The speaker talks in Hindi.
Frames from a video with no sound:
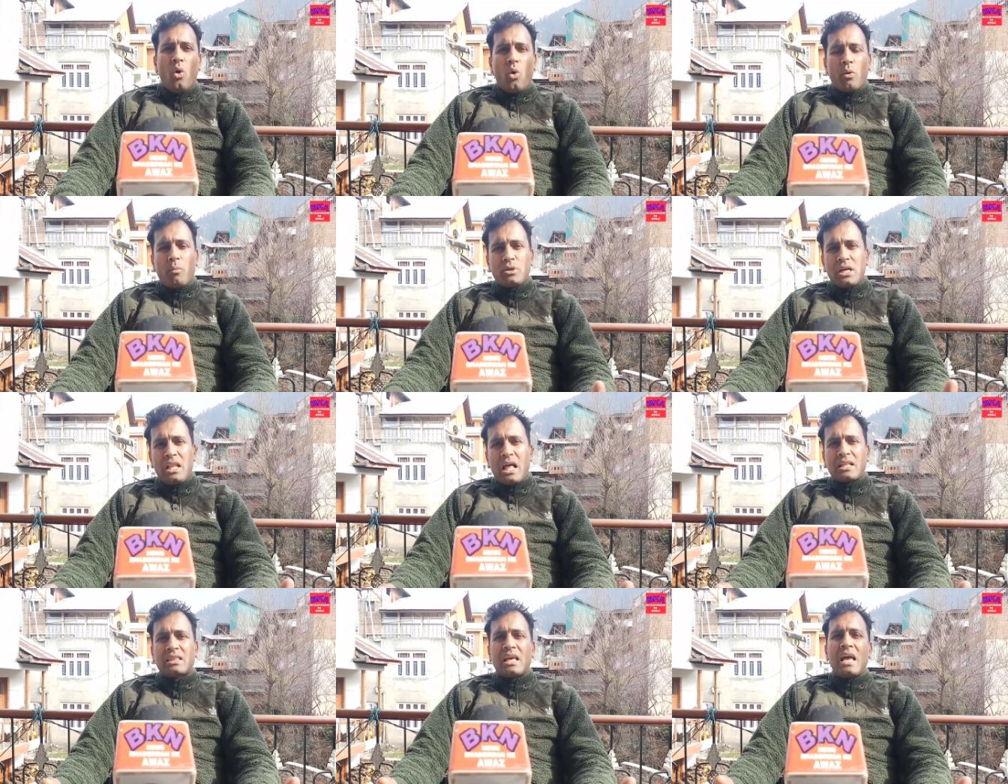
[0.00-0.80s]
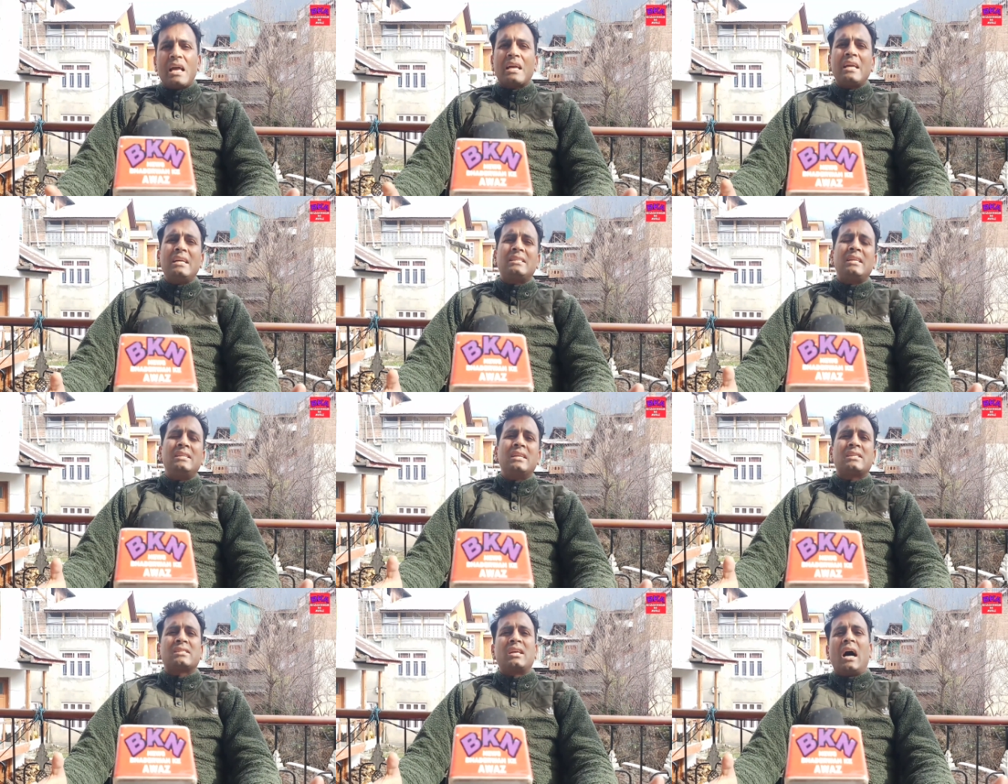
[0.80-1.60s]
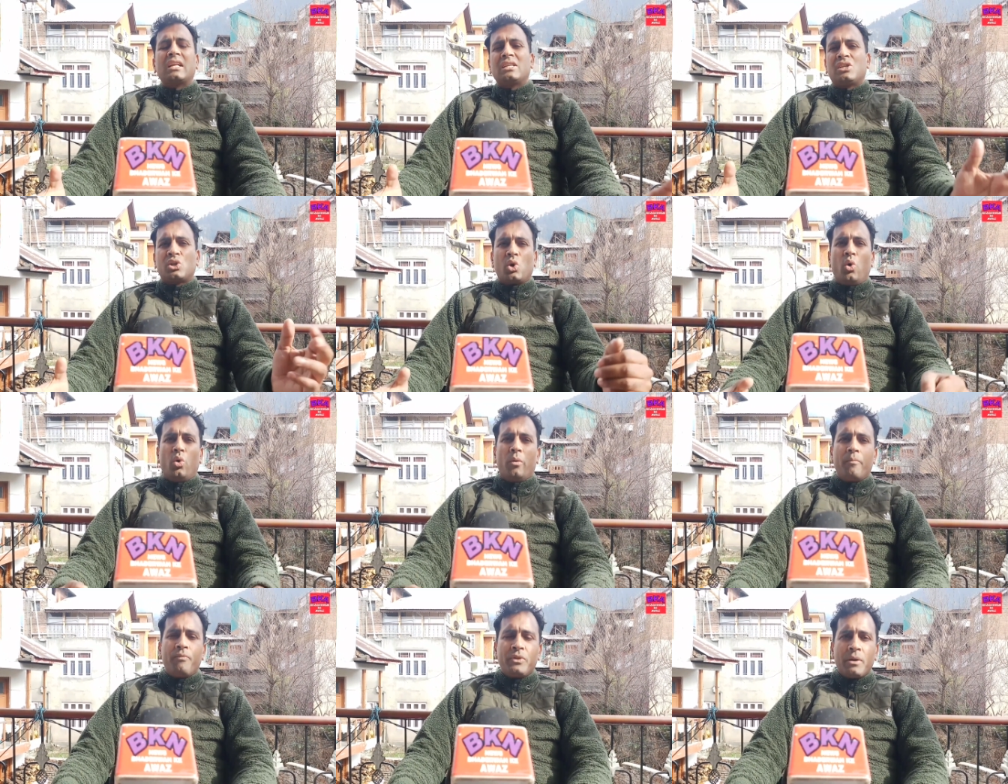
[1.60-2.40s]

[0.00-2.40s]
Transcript: और मुझे लगता है कि इसी जिस साजिश को